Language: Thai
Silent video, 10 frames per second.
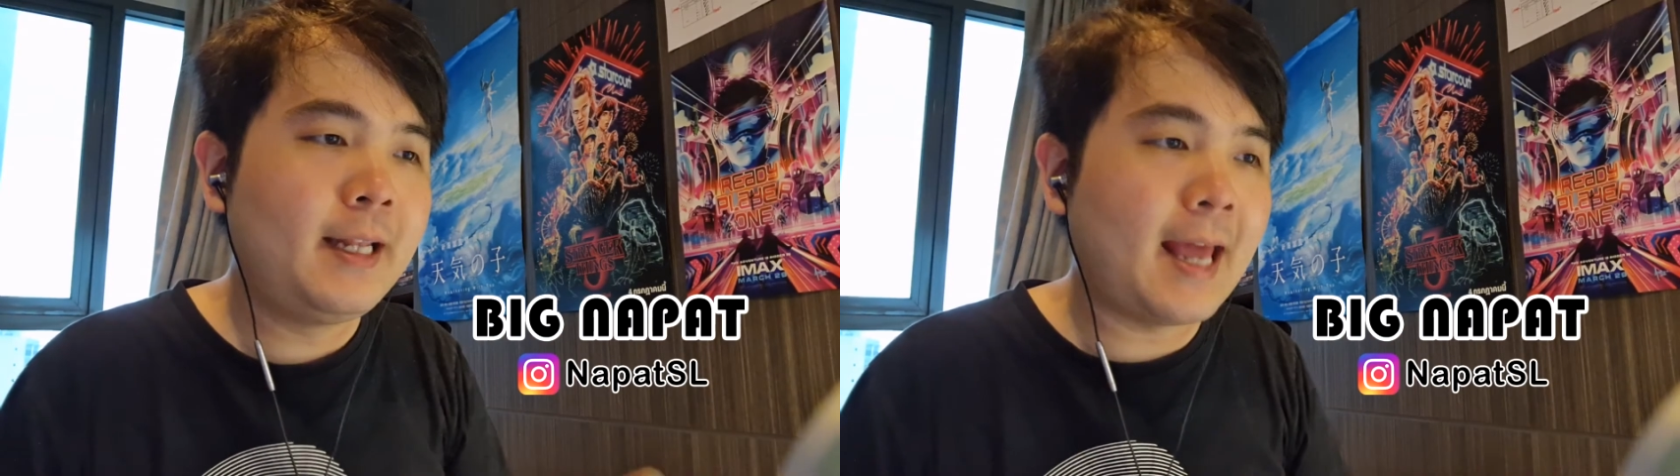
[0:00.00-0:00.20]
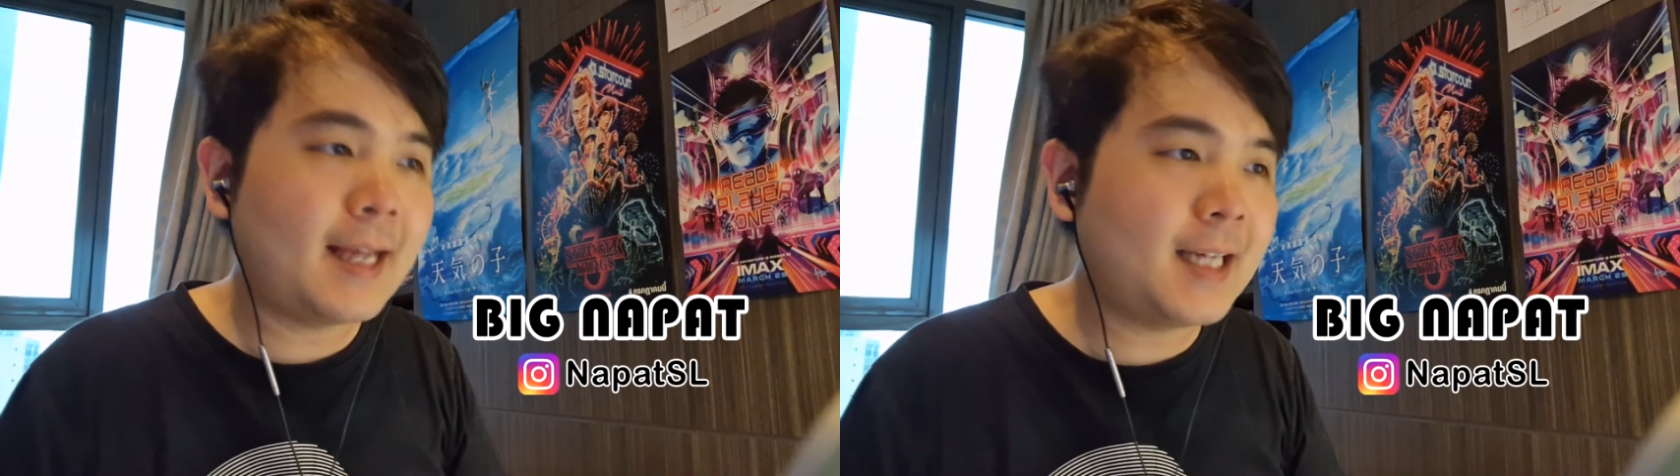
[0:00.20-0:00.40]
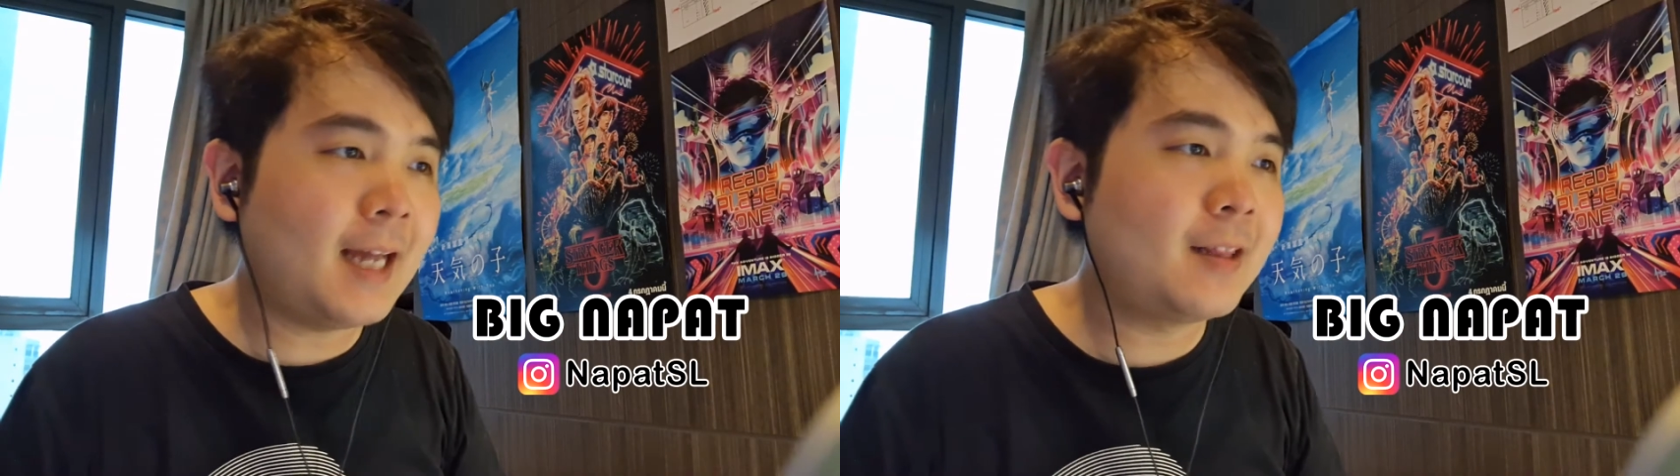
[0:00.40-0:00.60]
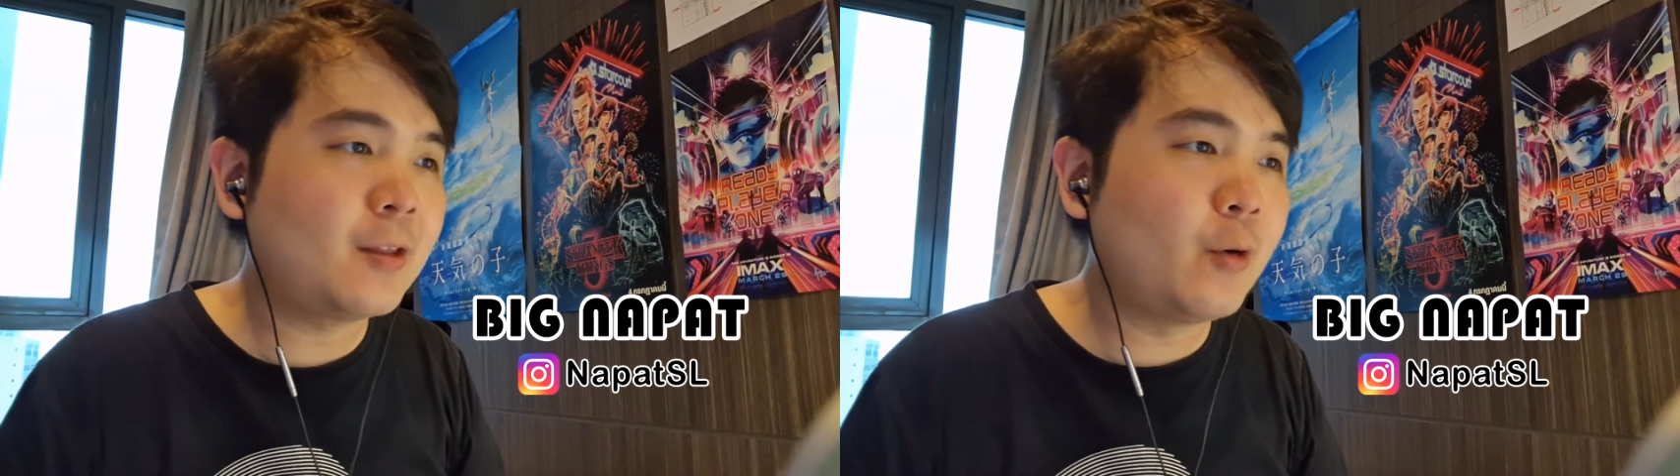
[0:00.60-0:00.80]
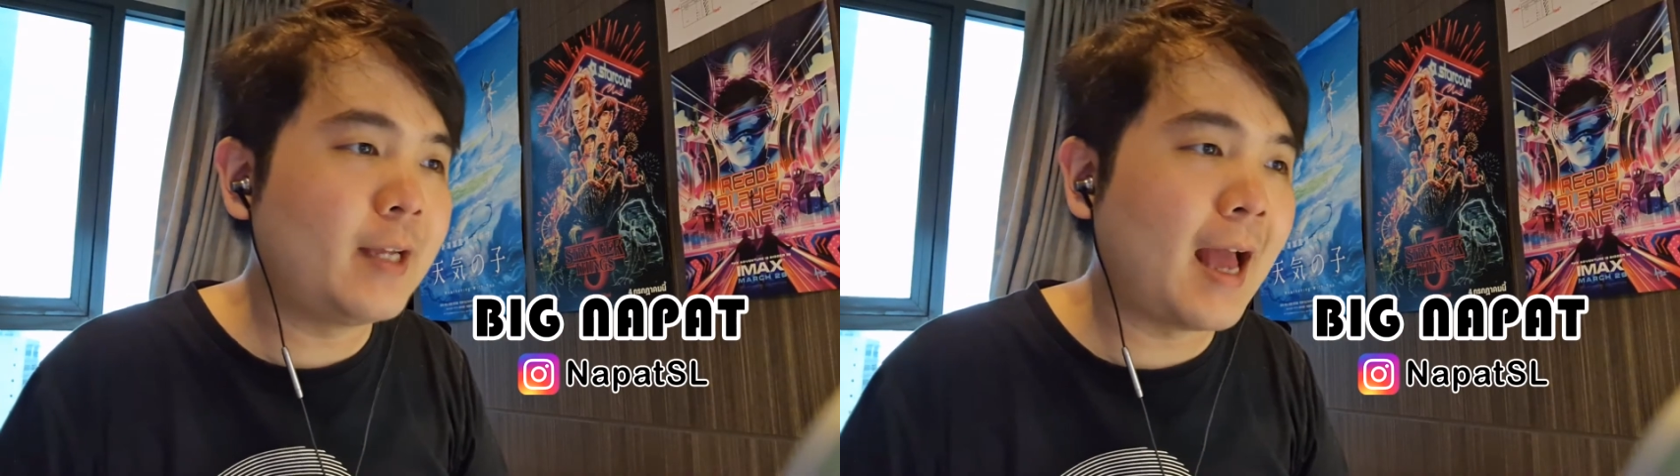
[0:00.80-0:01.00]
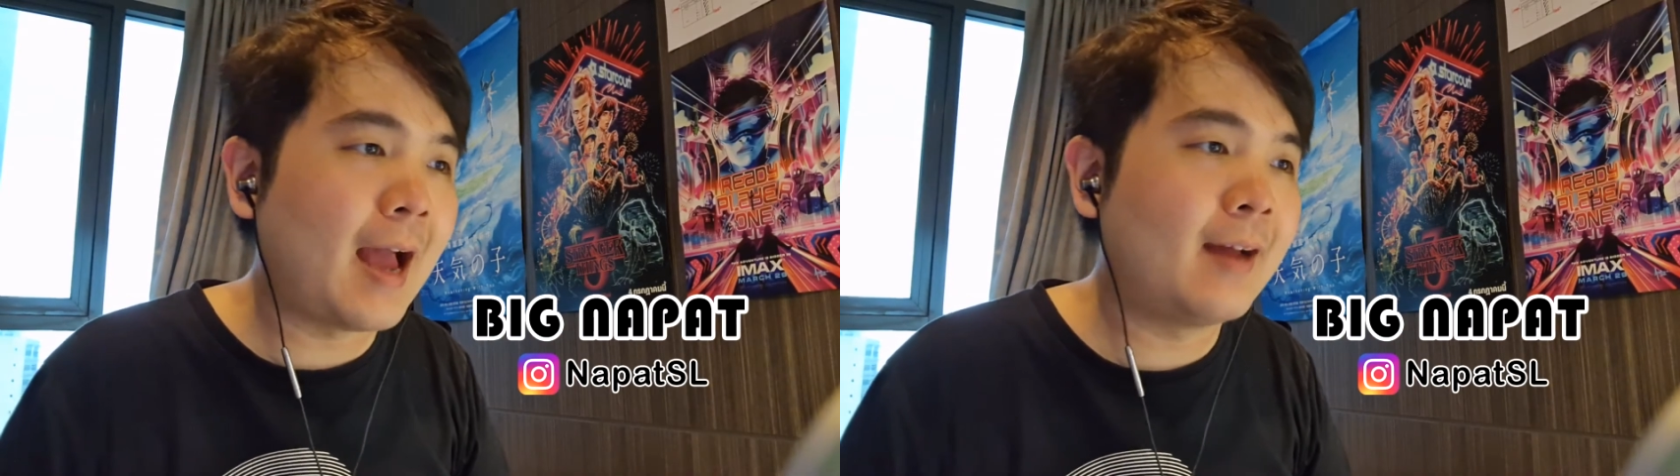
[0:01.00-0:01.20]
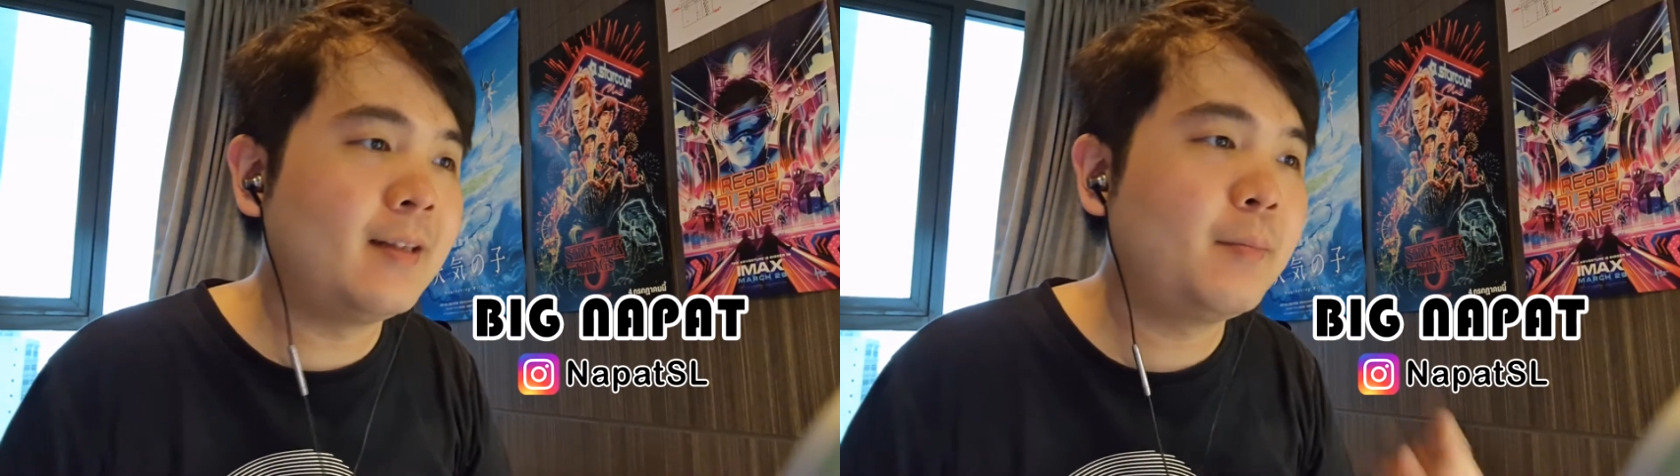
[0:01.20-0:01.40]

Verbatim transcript: รีแอคชั่นตัวอย่าง